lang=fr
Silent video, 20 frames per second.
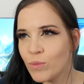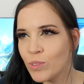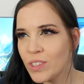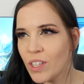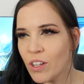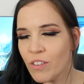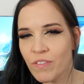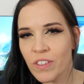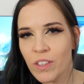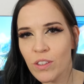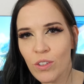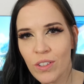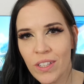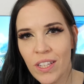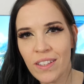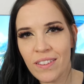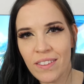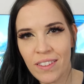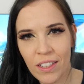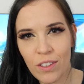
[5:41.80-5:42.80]
on a envie de
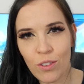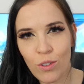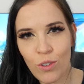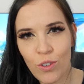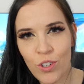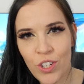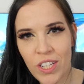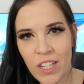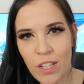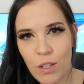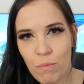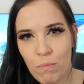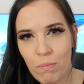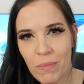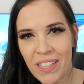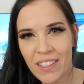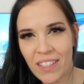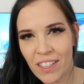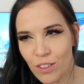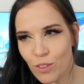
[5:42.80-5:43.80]
donner une technologie,
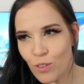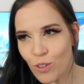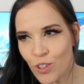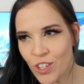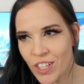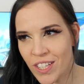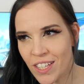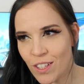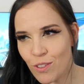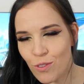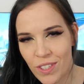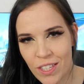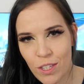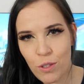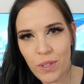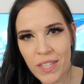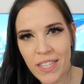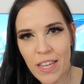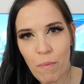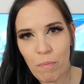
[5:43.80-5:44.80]
mais technologie du
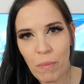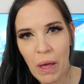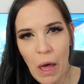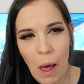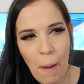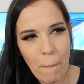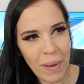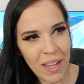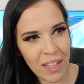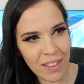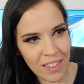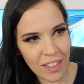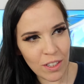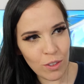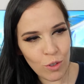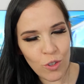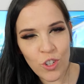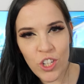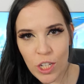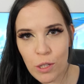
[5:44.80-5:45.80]
18e, pas une
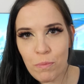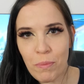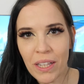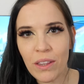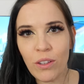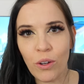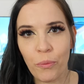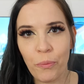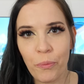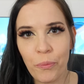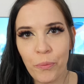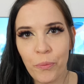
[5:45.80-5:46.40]
technologie de maintenant.